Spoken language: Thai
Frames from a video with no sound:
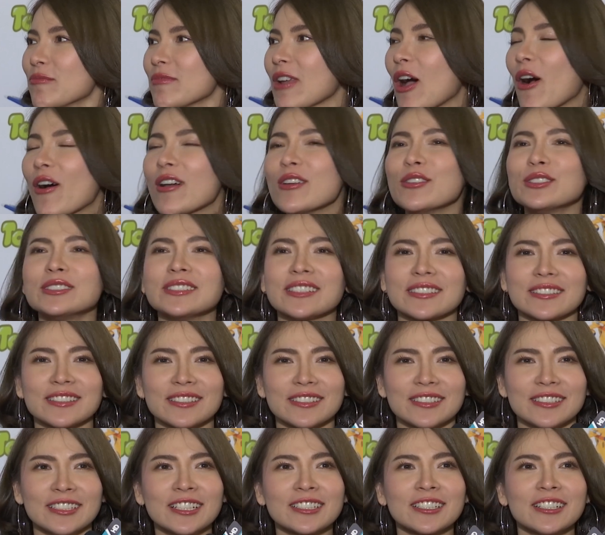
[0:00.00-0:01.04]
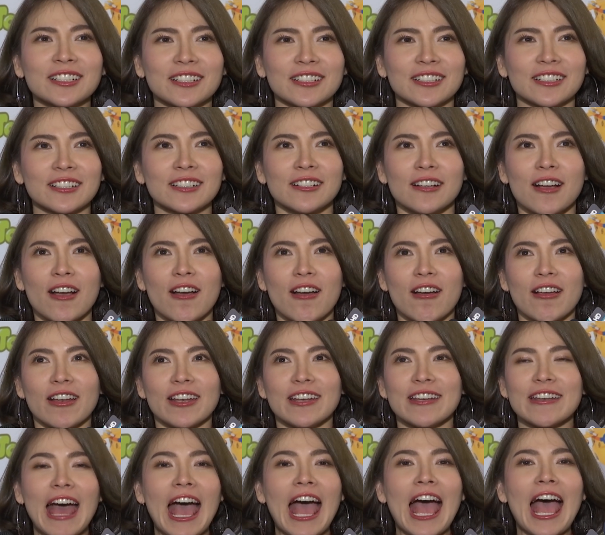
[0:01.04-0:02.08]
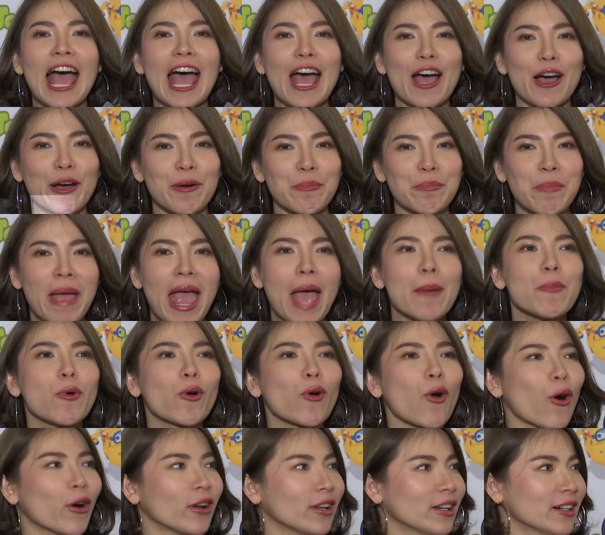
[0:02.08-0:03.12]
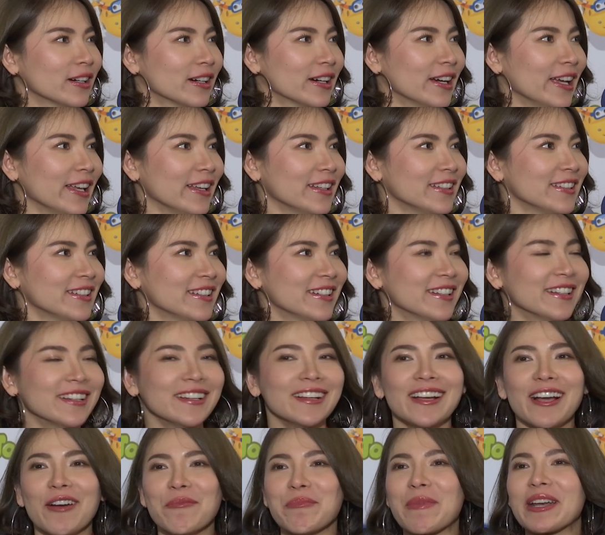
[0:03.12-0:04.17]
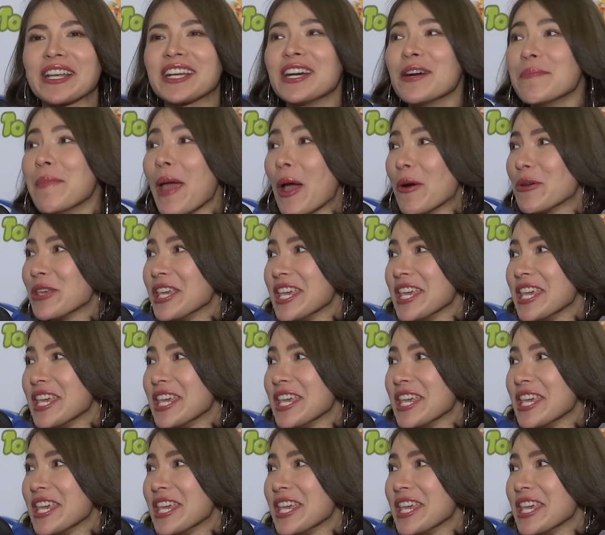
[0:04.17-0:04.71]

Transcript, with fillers: เราก็รู้สึกนึกถึงหน้าแม่บุโกะเลย มันคือเบล